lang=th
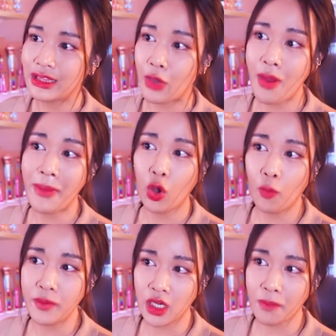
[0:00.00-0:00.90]
แต่ว่ามันล
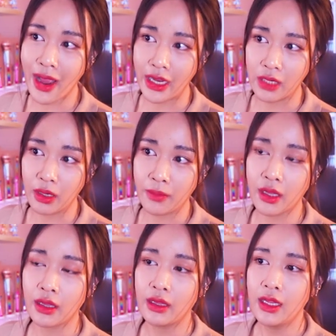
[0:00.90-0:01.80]
บเยอะไปเห็นไหม
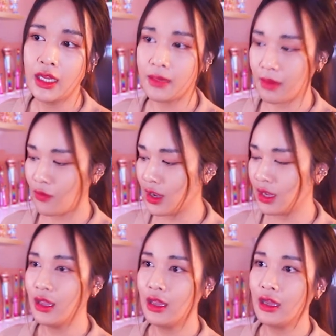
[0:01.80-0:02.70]
แม่เห็นไหมว่า
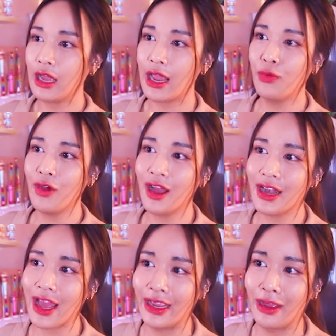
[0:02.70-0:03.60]
ไอ้พวกข้าง
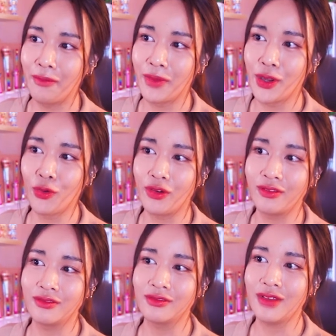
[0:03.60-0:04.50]
ในอ่ะมันโดน
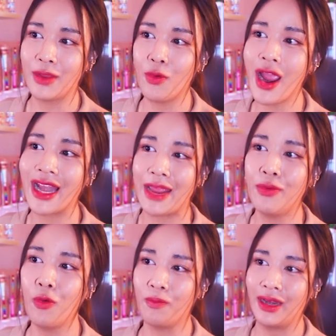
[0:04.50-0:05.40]
ไอ้พวกไฮไลท์
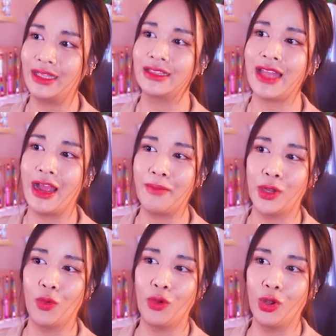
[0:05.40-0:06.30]
ผมอะไรต่างๆมัน
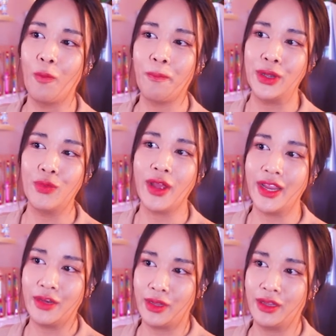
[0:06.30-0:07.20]
โดนลบไปด้วย
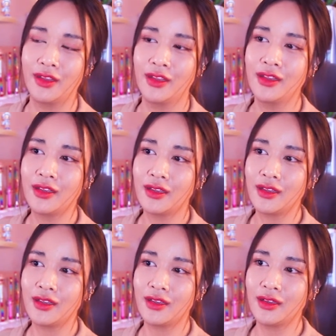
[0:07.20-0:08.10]
เห็นไหมอ๋อมันก็
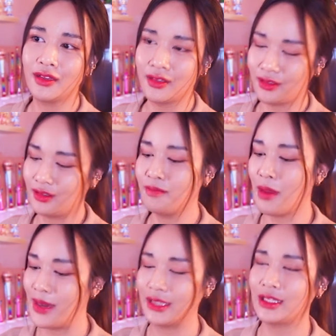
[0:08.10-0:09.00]
จะกลายเป็นเออแบ
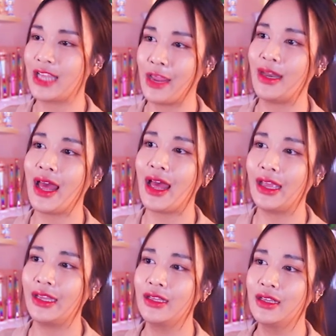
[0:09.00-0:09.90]
บเนี้ยจะใช้ไม่ได้
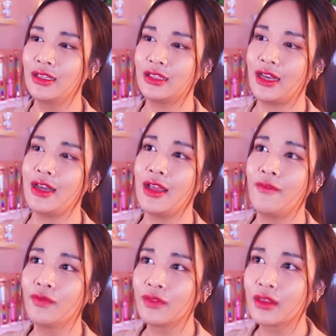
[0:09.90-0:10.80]
ฉะนั้นเนี่ย
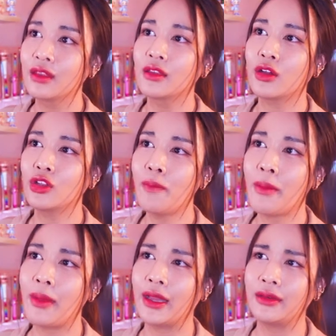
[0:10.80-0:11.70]
ก็ต้องป
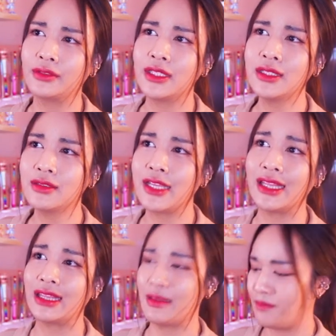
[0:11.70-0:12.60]
ระมาณสักเจ็ด
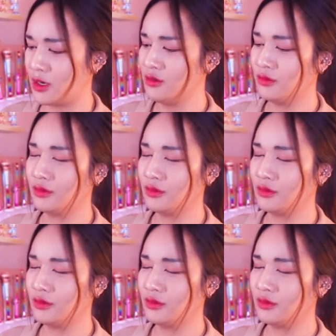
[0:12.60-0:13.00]
สิบเนาะ